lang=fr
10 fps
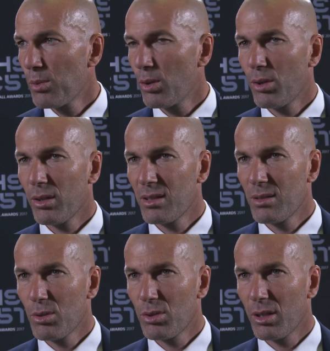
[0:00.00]
nous procure des
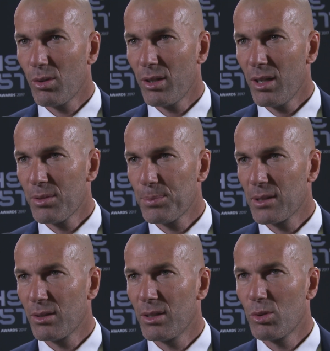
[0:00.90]
émotions incroyables. Je
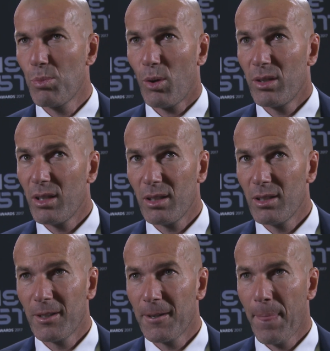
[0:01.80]
pense que les supporters
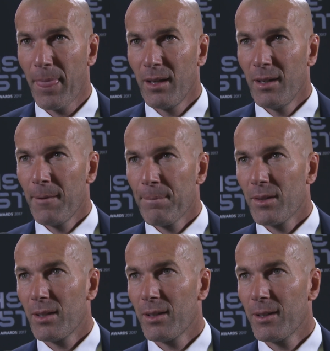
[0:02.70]

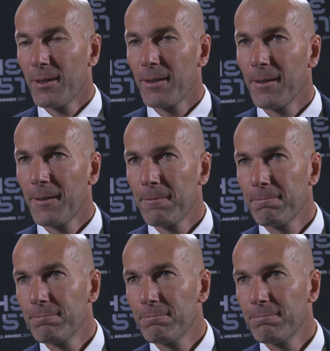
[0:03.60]
euh,